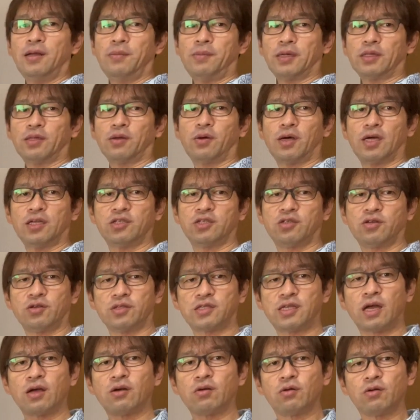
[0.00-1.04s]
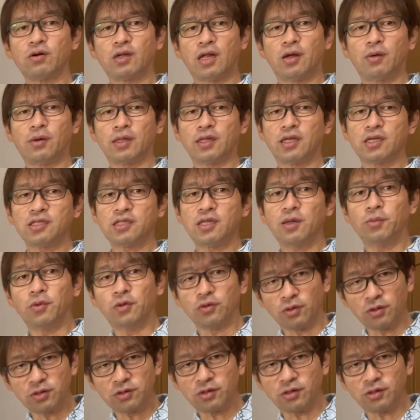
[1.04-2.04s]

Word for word: またおはじきをさんこぐらい渡して戻